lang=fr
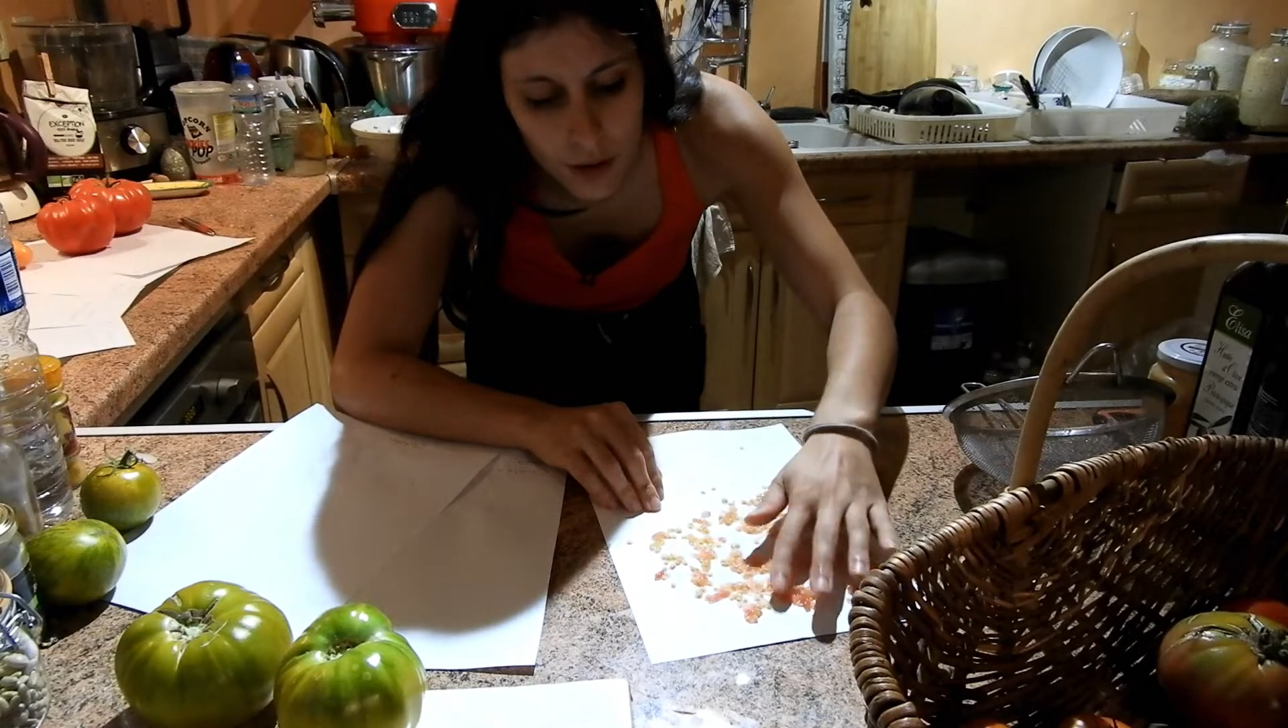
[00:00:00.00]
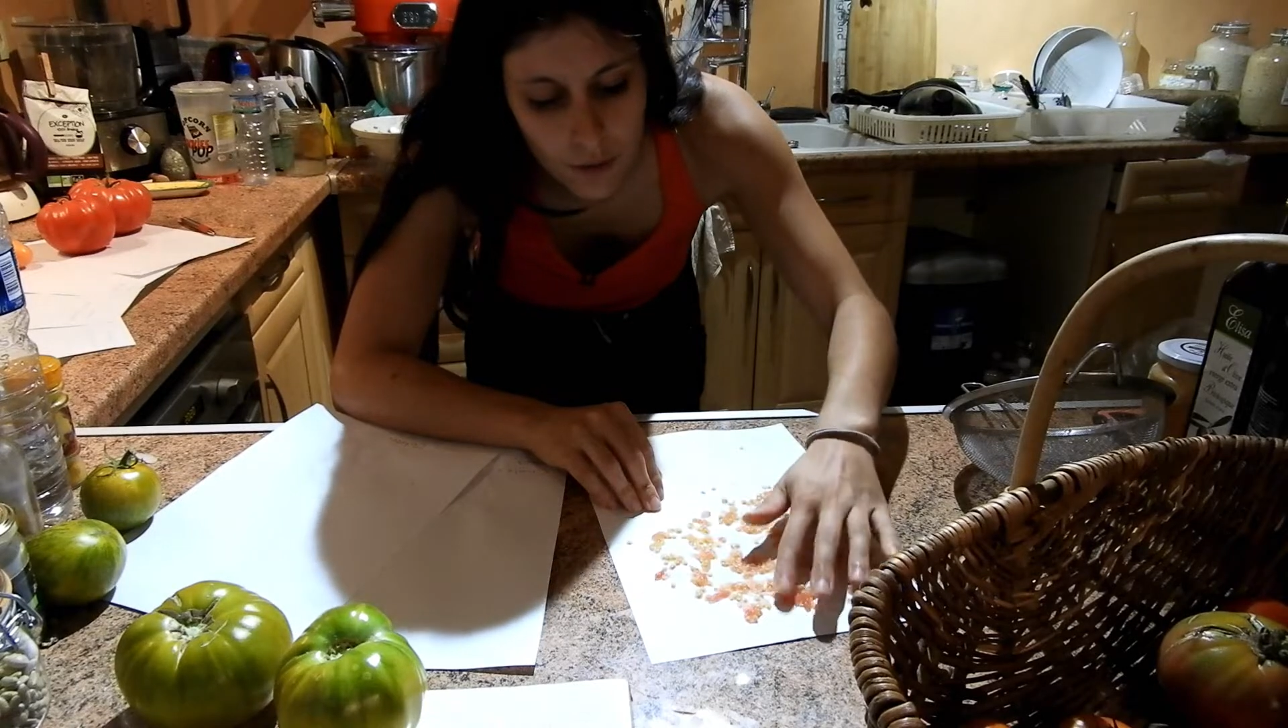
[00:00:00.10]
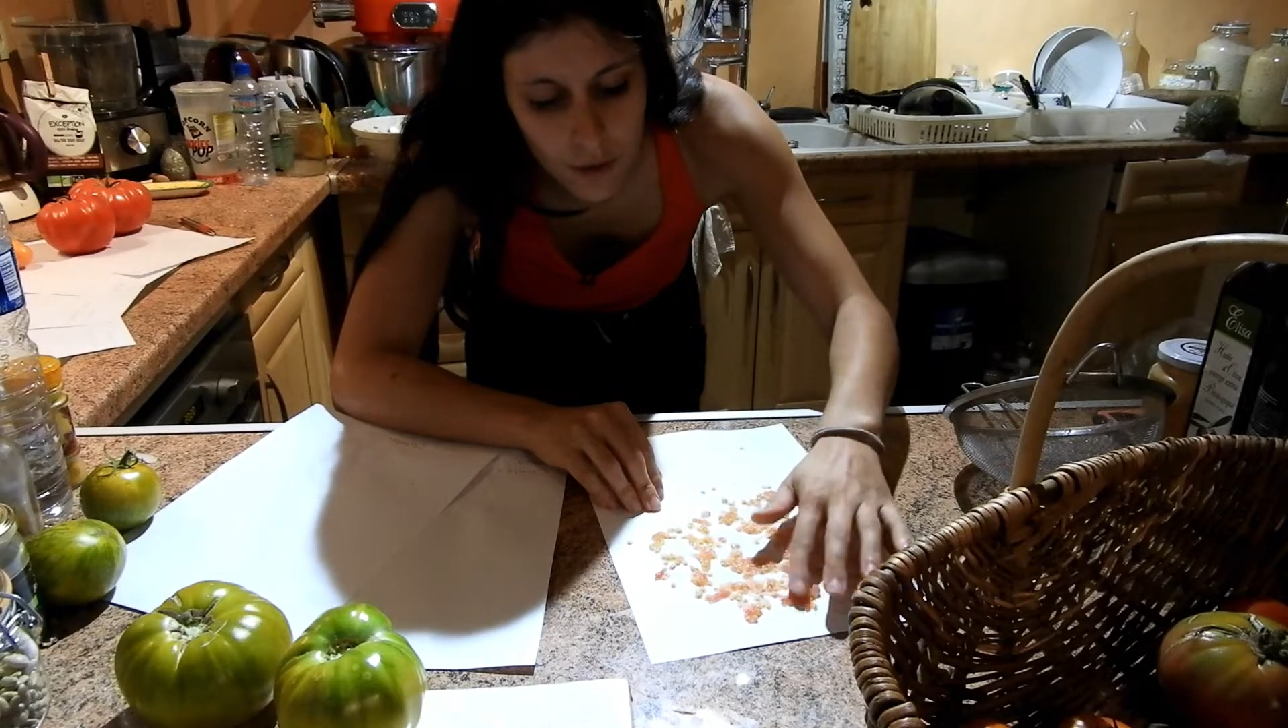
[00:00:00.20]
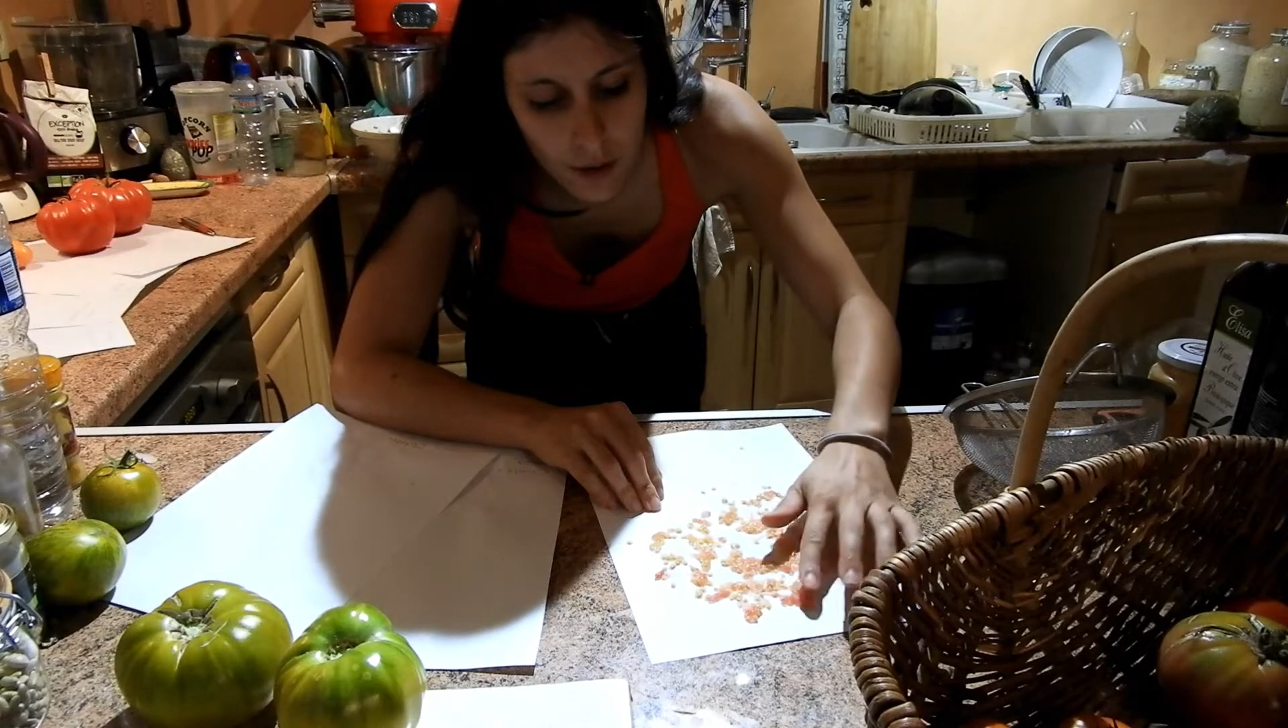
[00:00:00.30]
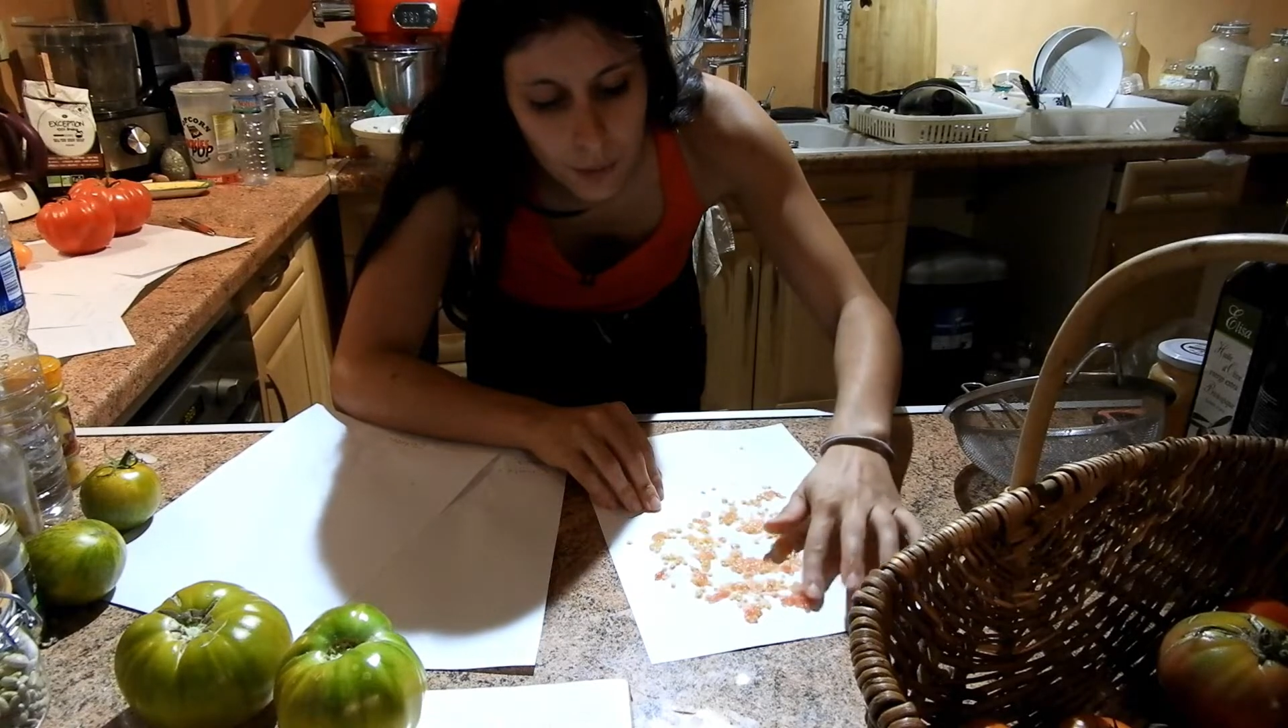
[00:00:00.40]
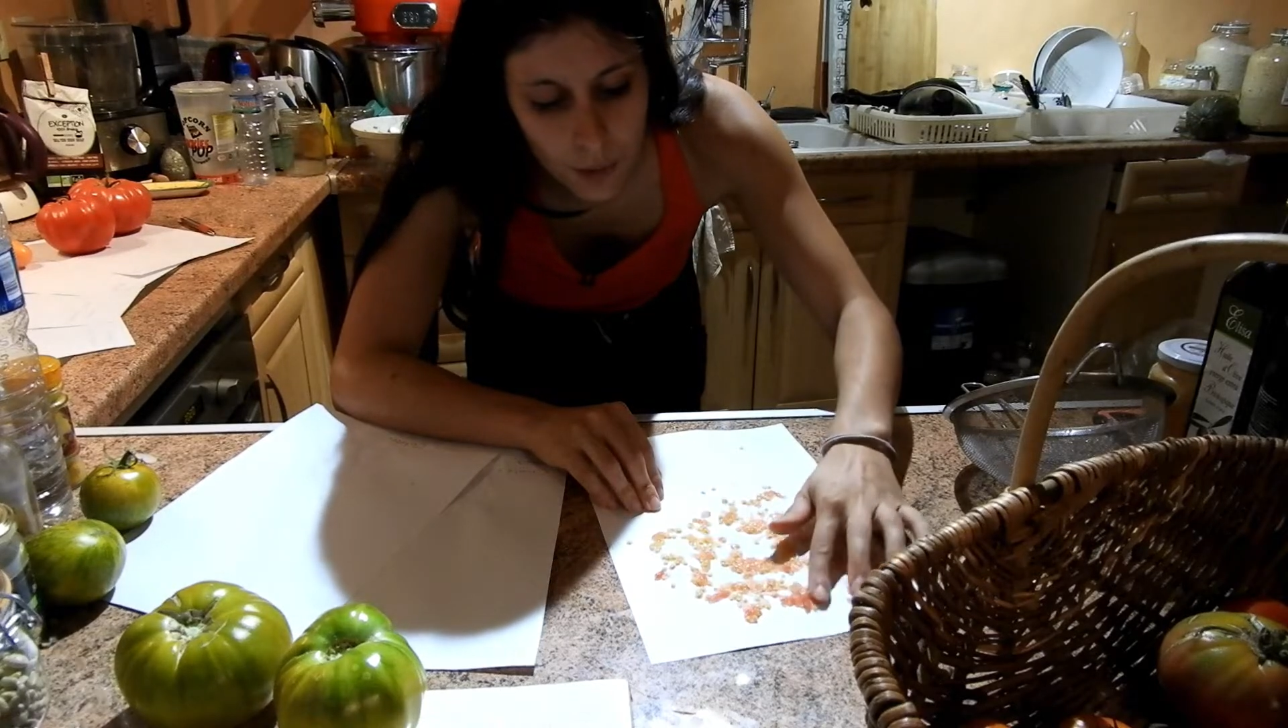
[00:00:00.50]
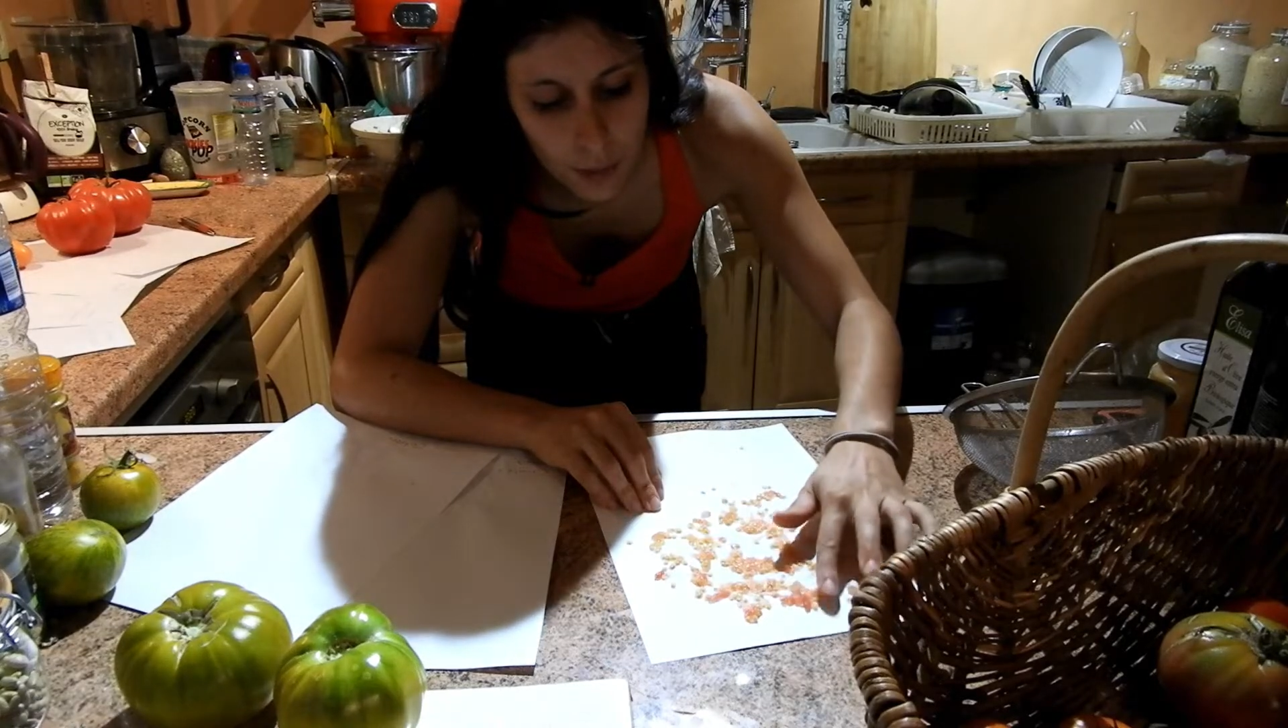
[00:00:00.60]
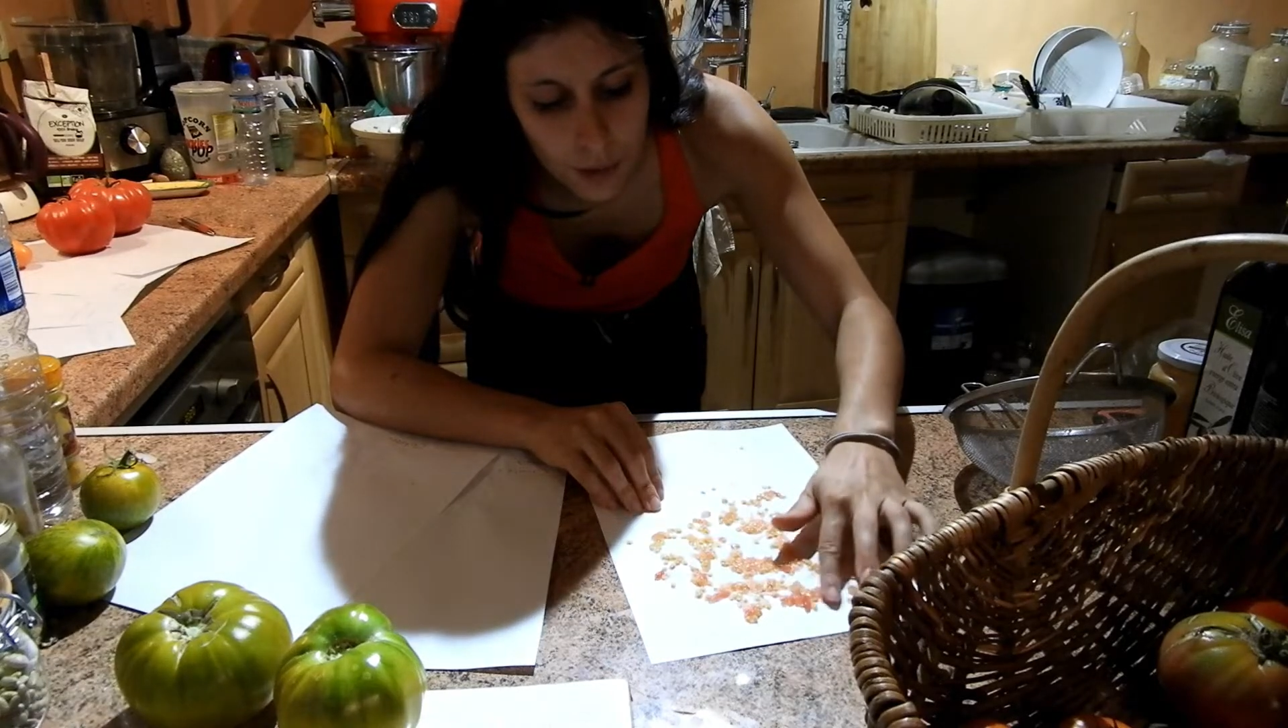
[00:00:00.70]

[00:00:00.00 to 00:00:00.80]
comme j'ai fait, hein,